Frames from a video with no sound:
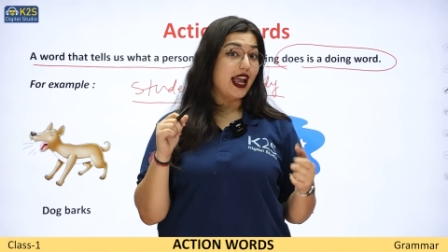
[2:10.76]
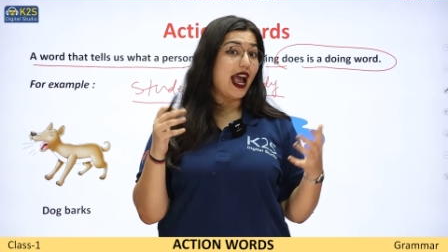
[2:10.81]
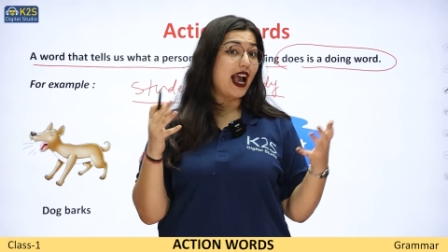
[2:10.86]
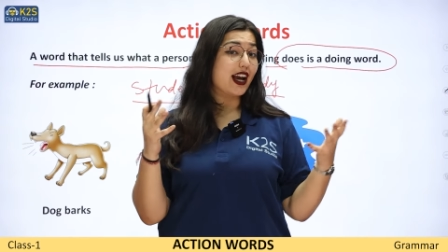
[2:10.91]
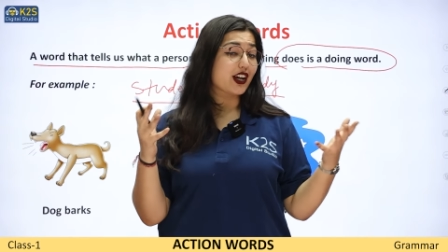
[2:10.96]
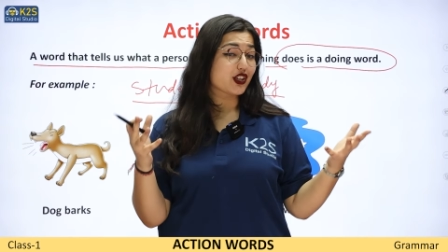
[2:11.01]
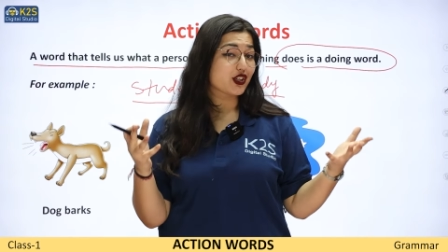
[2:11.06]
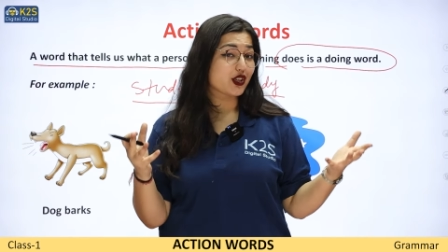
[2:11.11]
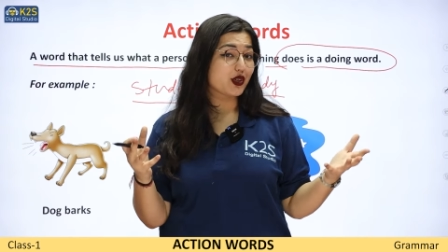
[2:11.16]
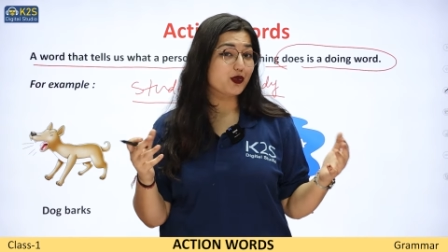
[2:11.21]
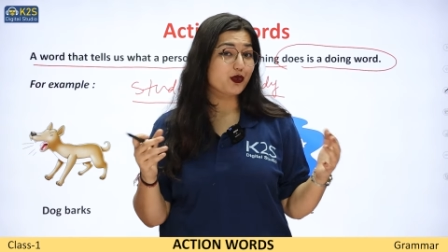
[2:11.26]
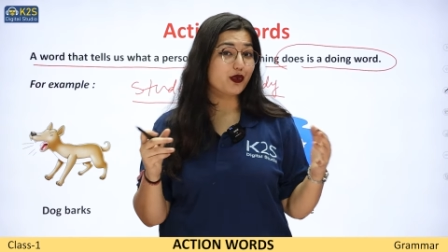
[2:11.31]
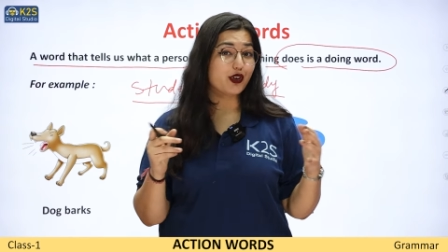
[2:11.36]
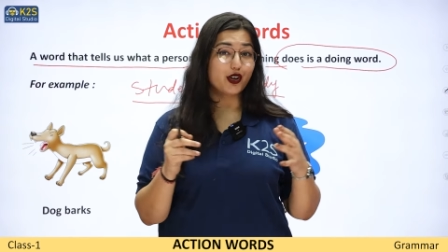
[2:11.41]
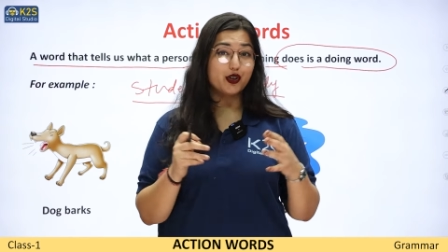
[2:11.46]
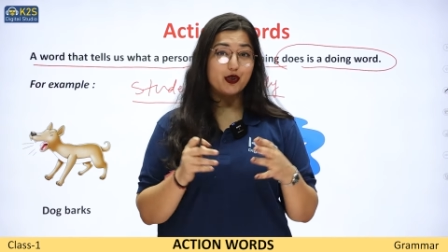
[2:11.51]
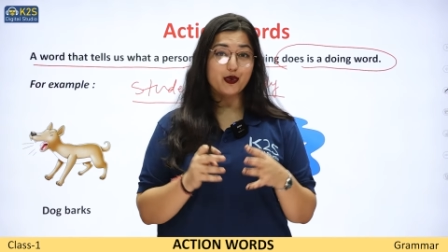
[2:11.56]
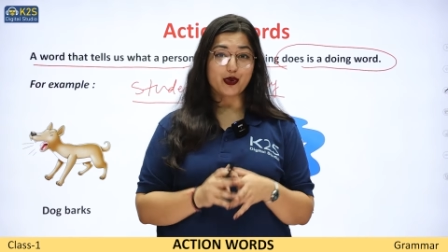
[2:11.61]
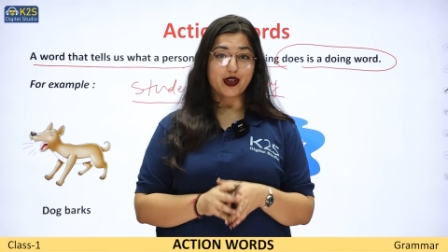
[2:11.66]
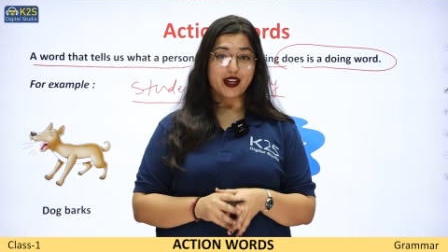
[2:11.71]
एक्शन
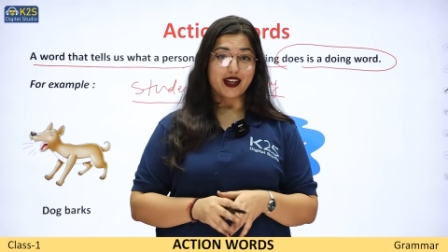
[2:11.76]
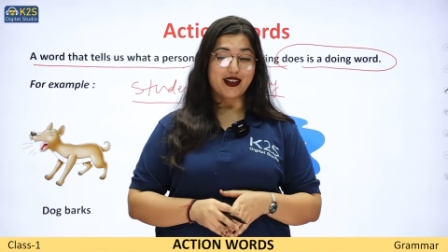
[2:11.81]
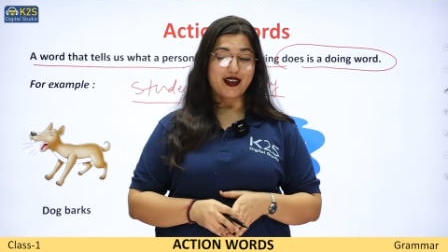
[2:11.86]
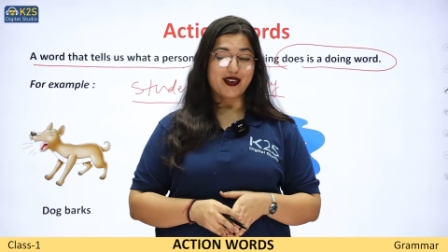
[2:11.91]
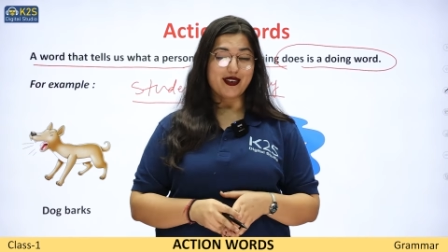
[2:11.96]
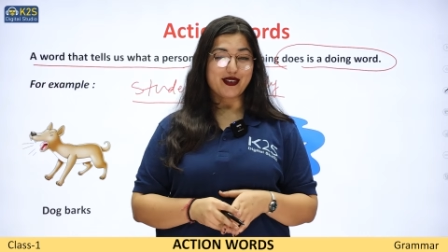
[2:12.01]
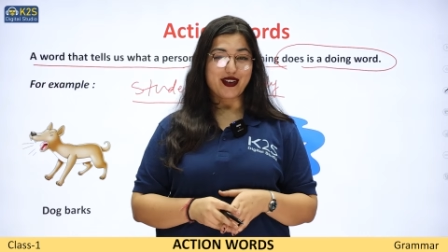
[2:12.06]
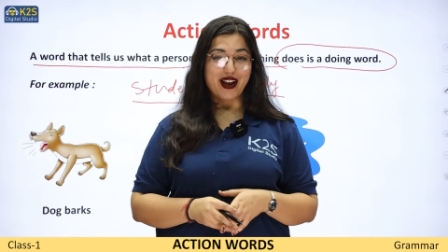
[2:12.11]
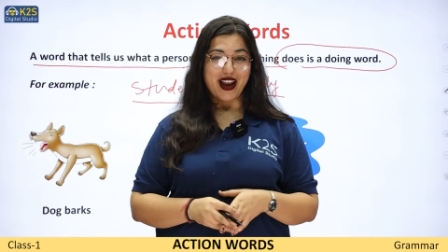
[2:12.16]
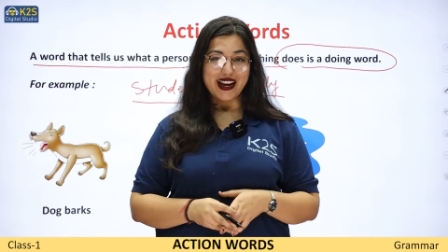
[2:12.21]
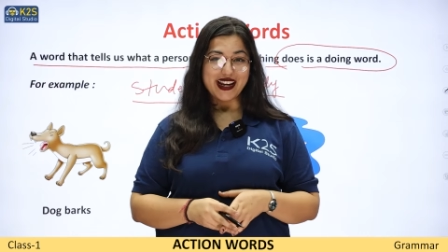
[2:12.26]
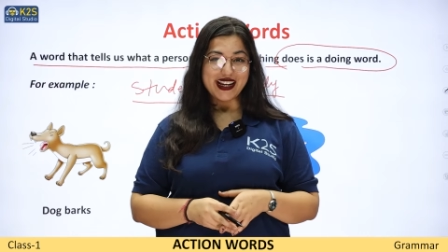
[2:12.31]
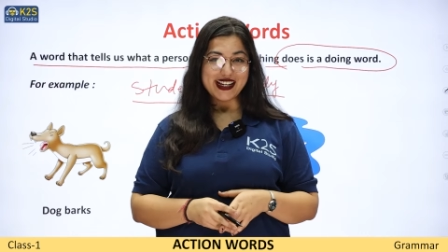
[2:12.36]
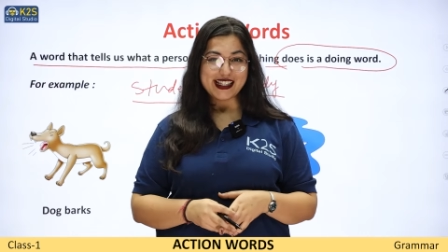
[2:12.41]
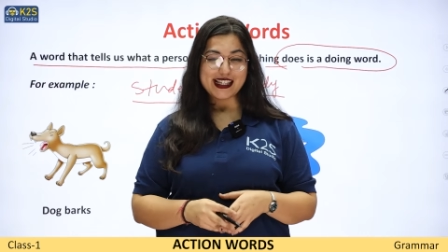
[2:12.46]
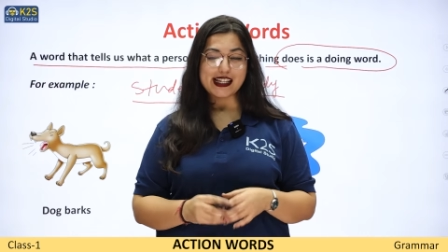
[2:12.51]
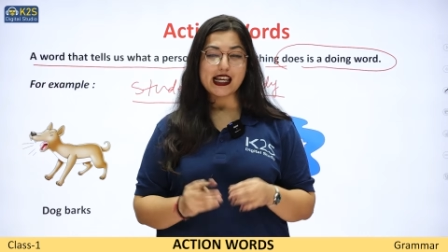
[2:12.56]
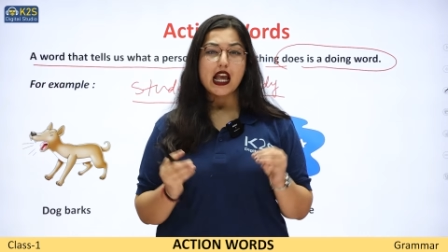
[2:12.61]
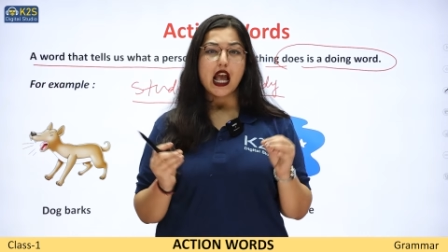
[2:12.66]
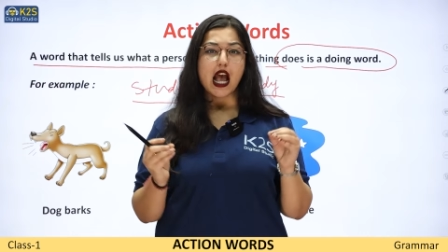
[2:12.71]
वर्ड हो गया
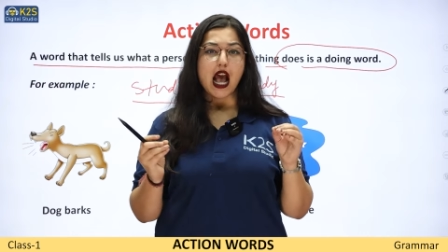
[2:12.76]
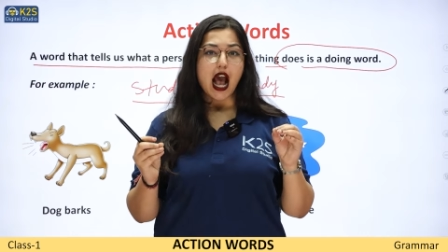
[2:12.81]
राइट right?